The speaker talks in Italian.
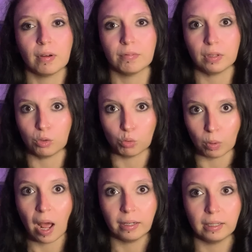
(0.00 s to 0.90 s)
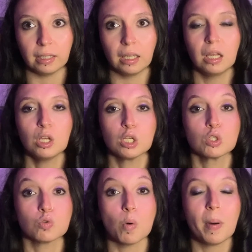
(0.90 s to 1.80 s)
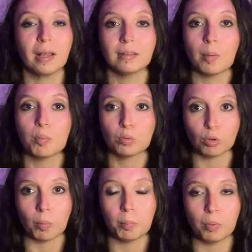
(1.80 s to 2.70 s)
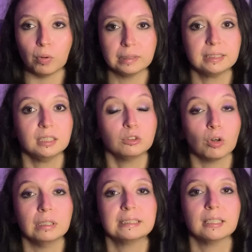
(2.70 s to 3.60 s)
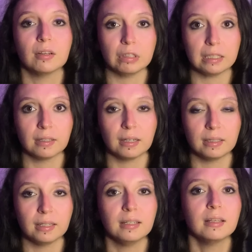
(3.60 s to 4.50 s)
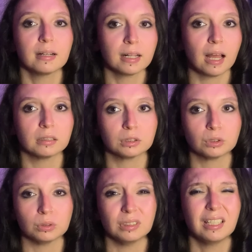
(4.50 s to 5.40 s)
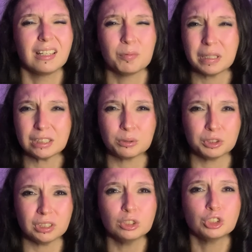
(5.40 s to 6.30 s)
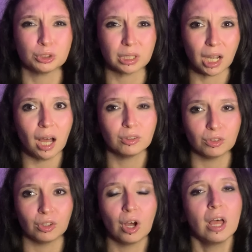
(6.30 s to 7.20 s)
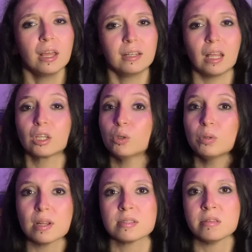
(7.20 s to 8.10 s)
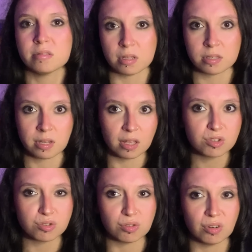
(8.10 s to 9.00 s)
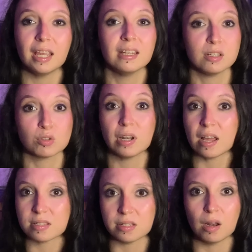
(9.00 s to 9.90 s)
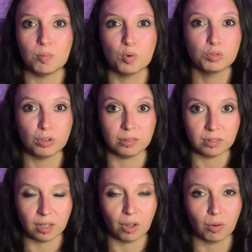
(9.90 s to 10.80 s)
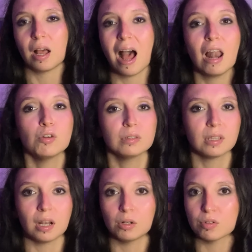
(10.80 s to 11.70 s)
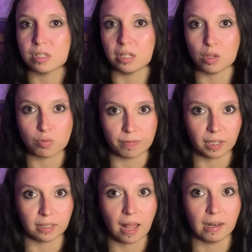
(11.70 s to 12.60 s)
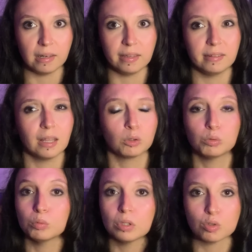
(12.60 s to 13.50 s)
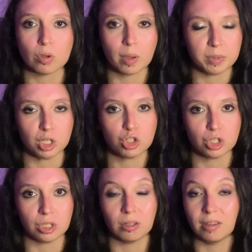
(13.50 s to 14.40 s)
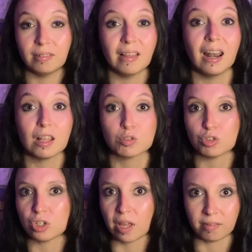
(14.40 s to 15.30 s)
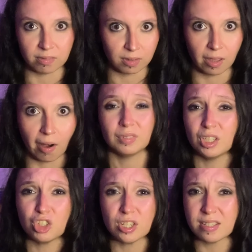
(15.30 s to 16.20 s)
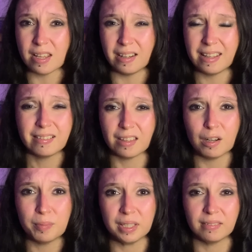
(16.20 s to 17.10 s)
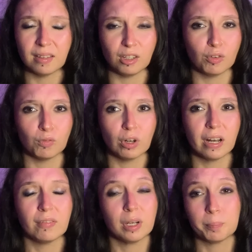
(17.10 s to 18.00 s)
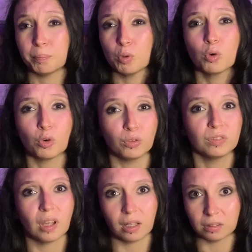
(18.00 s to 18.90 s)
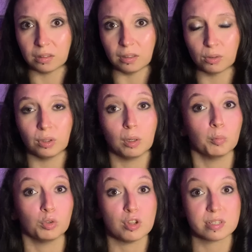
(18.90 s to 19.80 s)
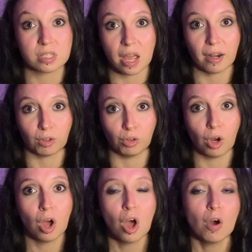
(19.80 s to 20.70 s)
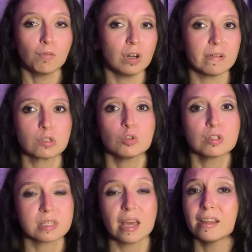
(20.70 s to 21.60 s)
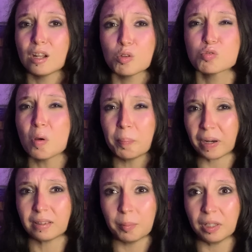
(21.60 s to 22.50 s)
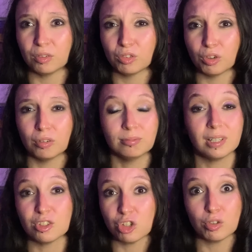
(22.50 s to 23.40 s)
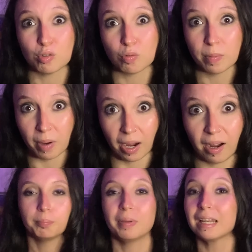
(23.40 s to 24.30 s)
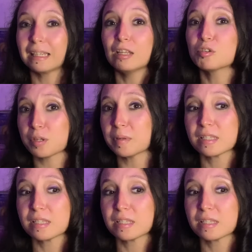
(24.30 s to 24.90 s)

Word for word: 21 anni, suo padre purtroppo si tolse la vita ed il ragazzo ne rimase così scioccato da chiudersi in se stesso ed isolarsi dal mondo intero, allontanandosi dai suoi fratelli, da tutti i suoi amici e dalla società intera. Decise letteralmente di non voler avere più contatti con il mondo esterno, voleva solo stare nel suo appartamento leggendo i suoi manga. Per chi non sapesse